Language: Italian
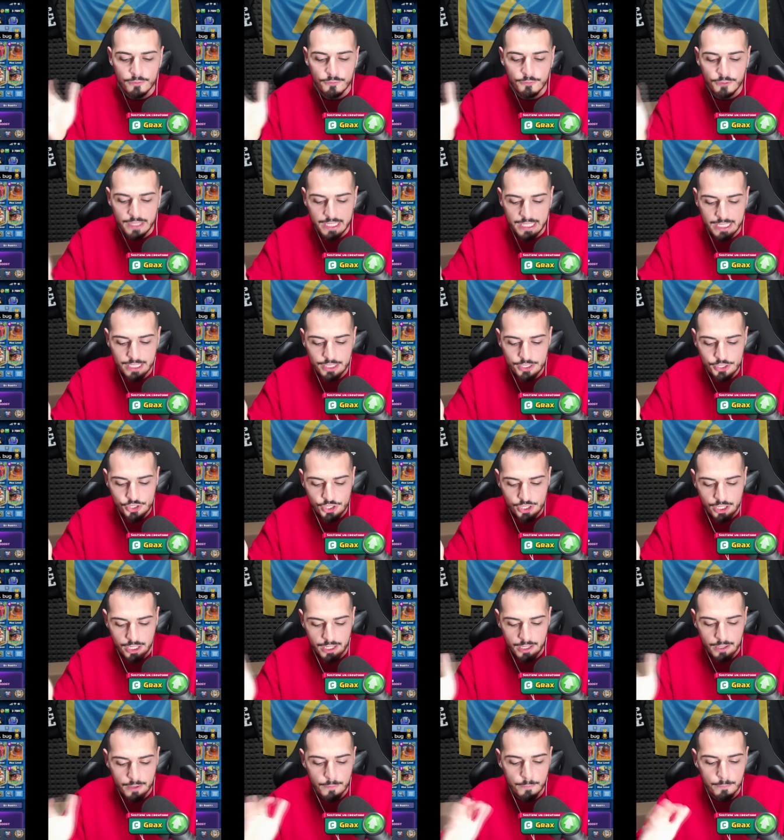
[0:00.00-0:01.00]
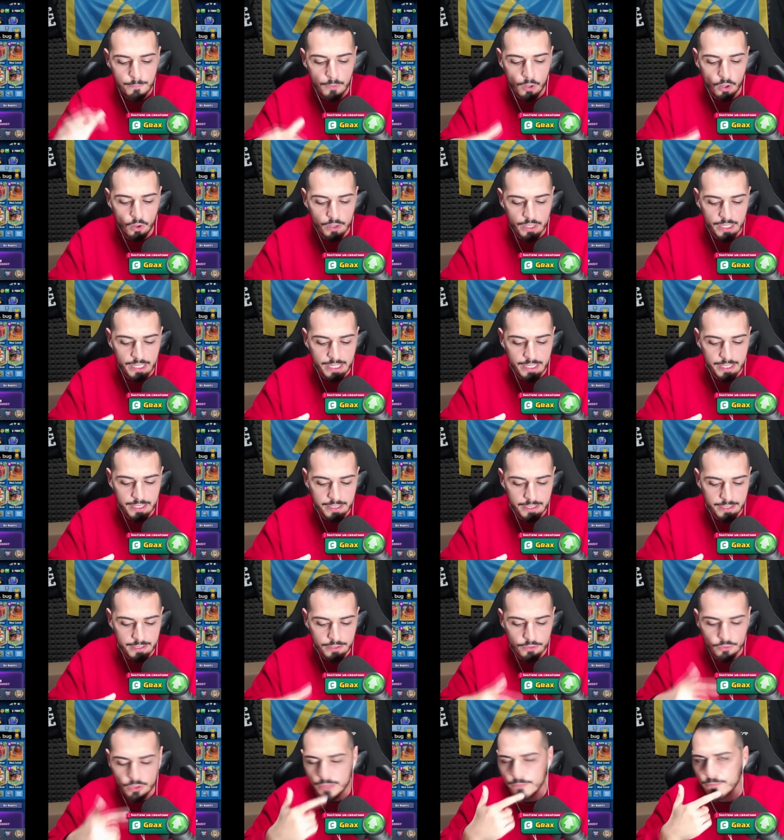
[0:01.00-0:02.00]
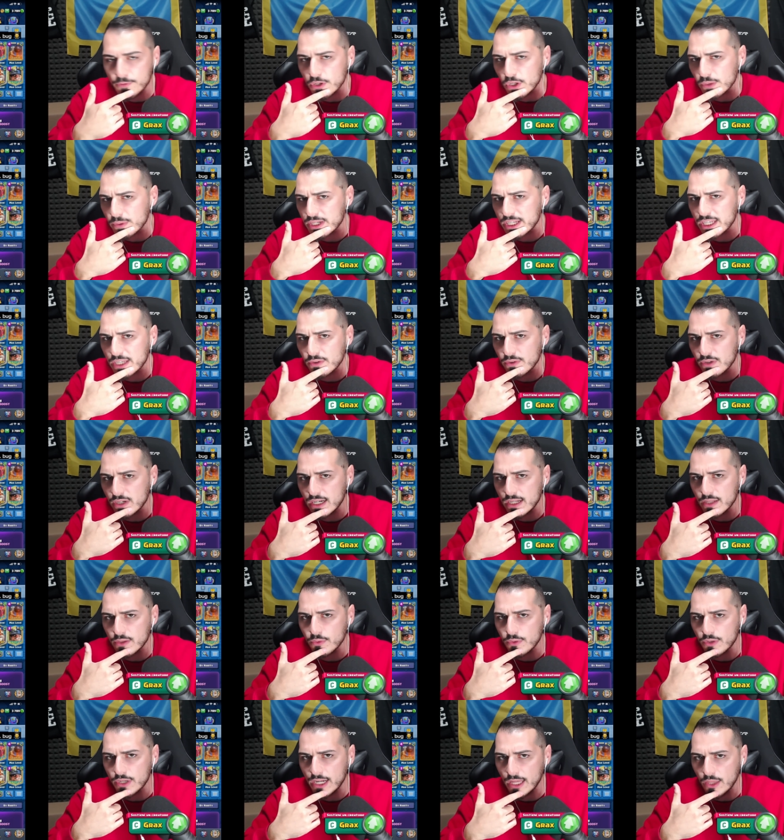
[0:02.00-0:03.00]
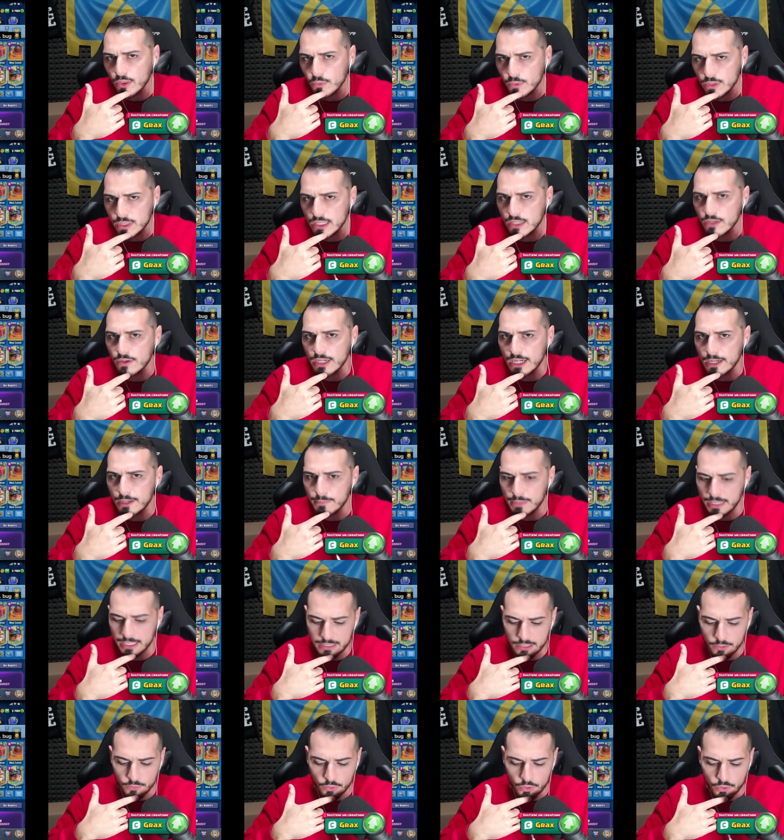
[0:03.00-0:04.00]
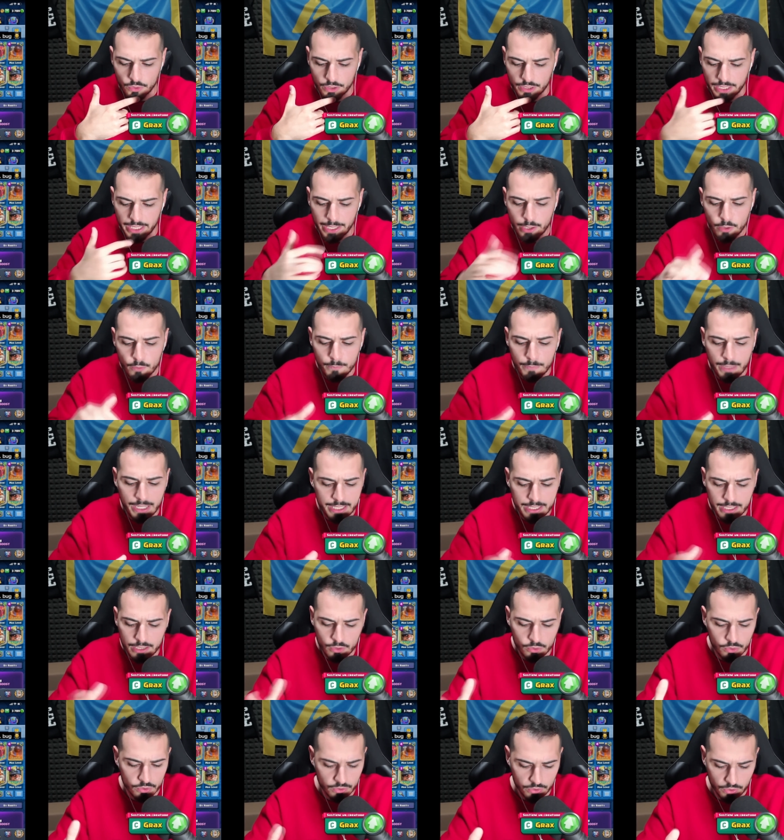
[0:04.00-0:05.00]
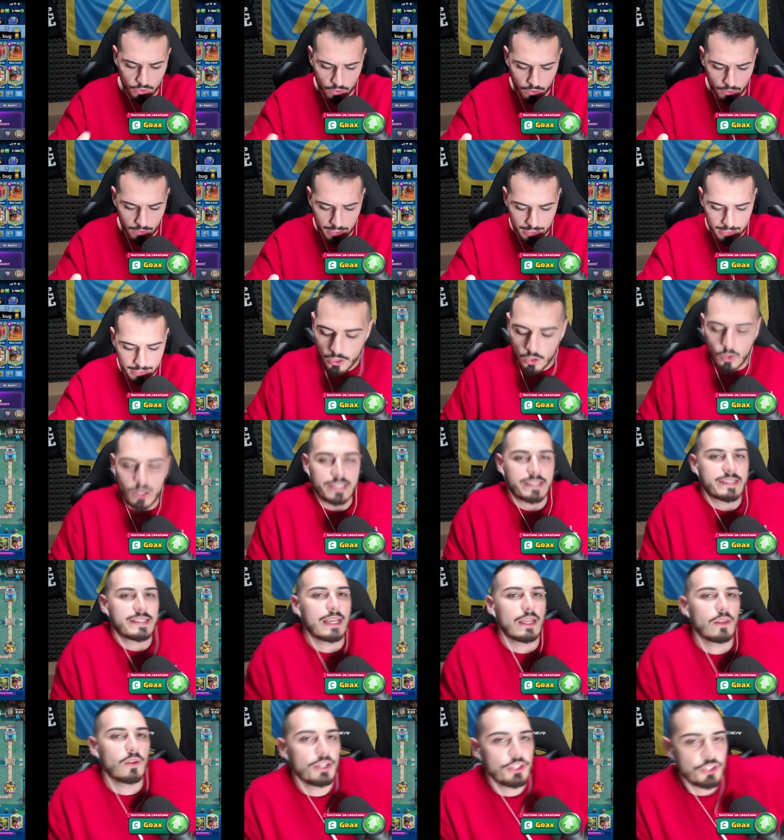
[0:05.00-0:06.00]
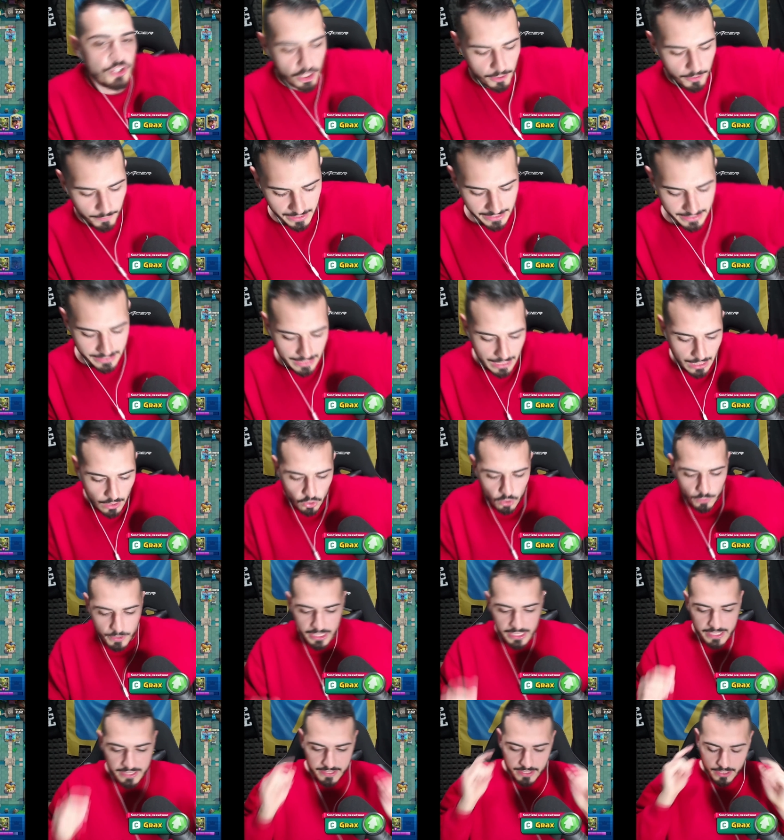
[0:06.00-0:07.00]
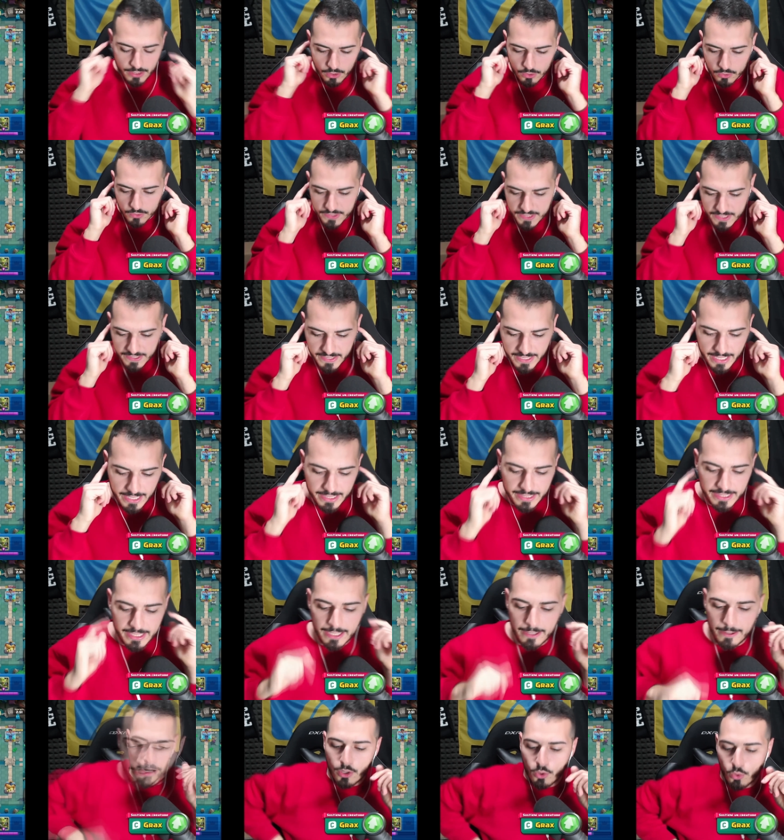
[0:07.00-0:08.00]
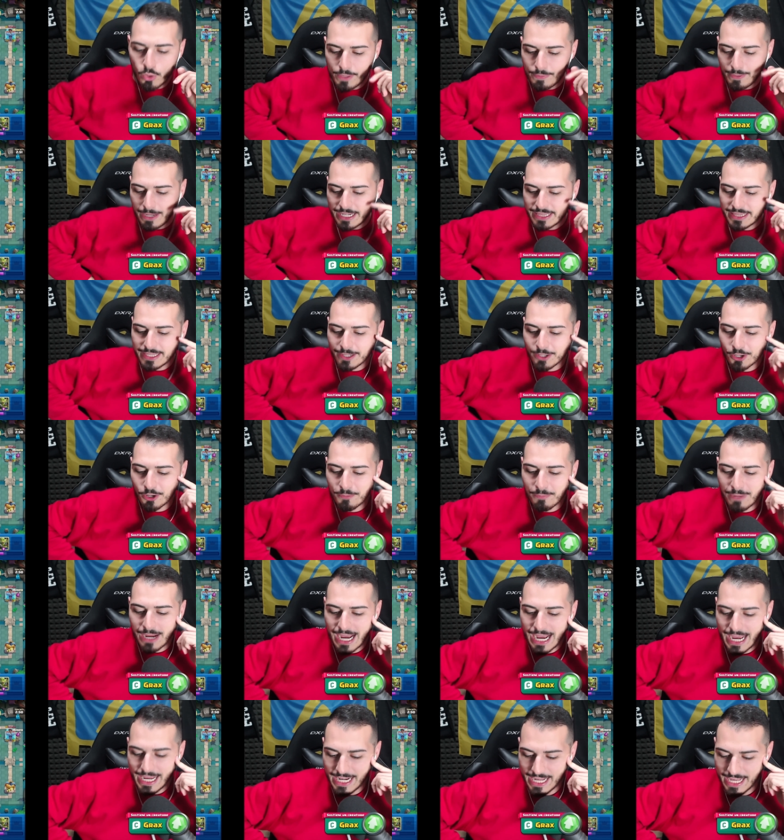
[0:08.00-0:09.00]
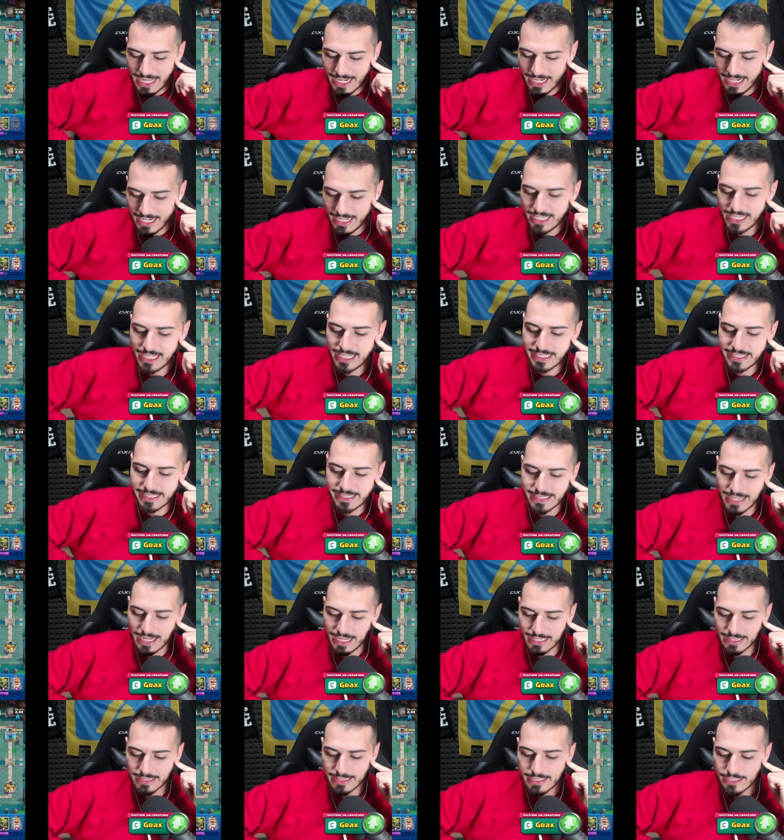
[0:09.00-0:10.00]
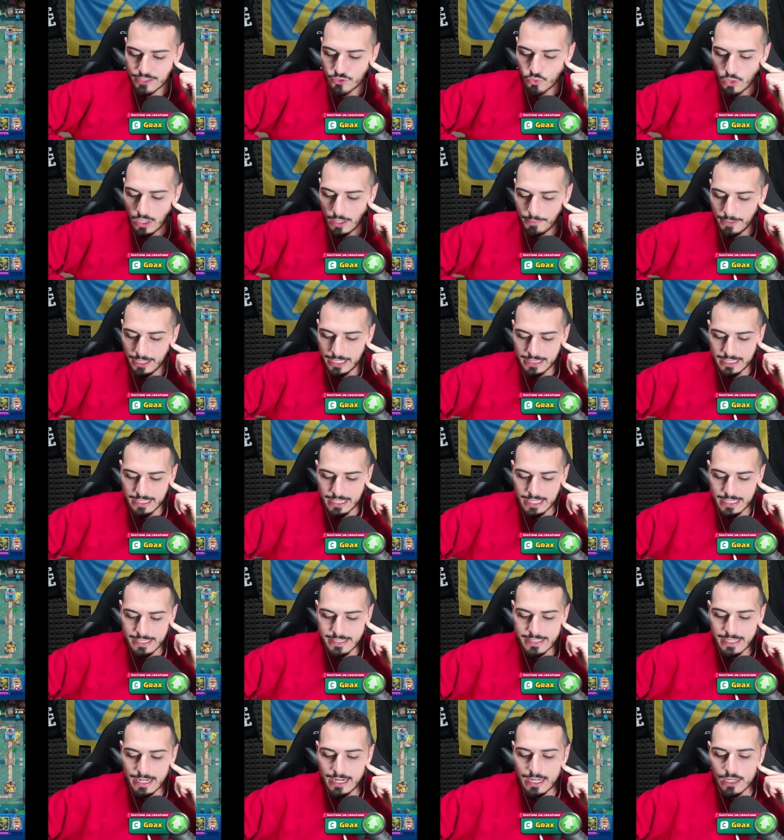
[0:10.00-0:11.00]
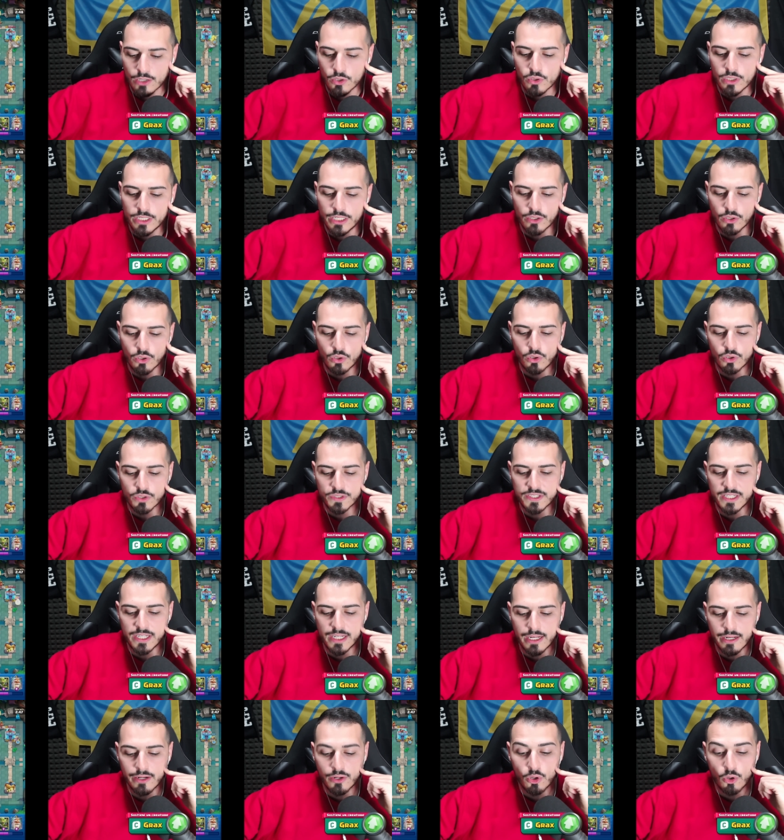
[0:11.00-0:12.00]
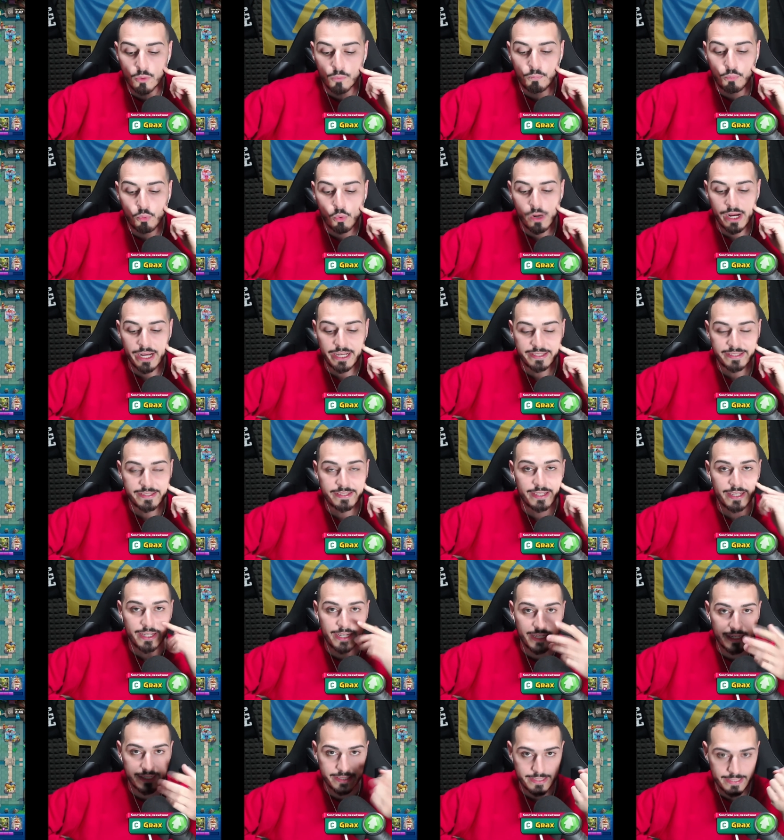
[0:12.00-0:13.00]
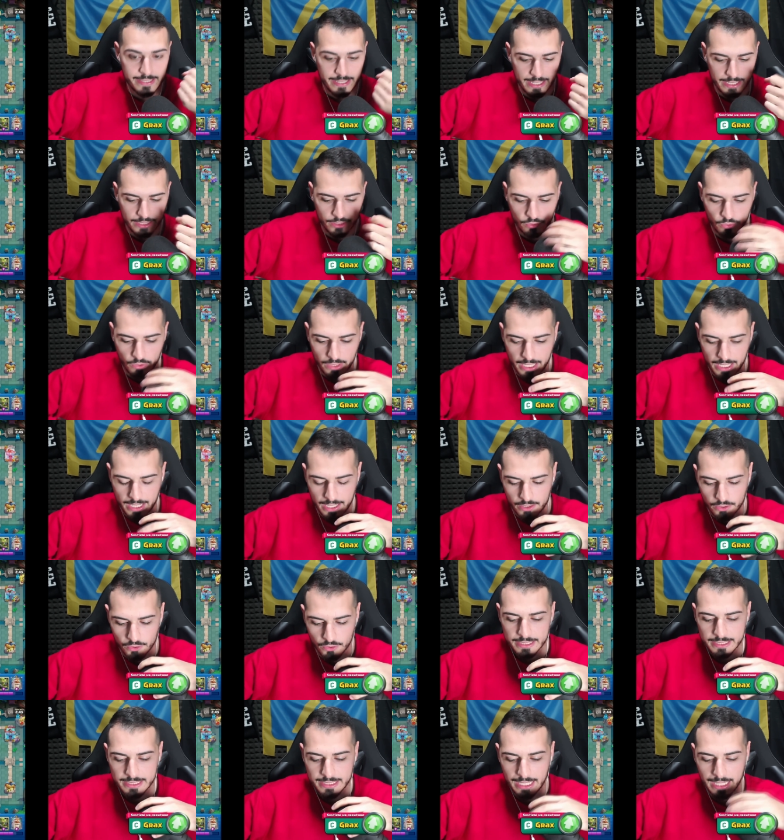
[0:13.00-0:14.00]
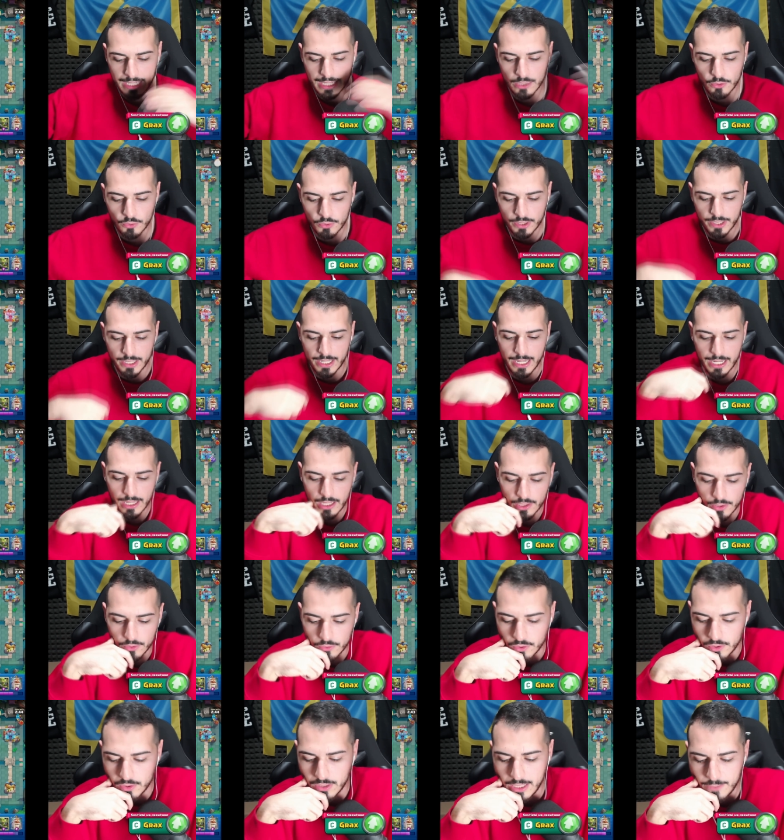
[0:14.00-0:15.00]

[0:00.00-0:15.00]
Fenice, Monk, non è vero perché non è la tornato, quindi non è il mio attivo torre, è un miner control. Ho alzato leggermente l'audio perché se no non si sente. Lui parte col miner, instant, sulla parte destra all'angolino così che non può essere strattonato dalla tornado.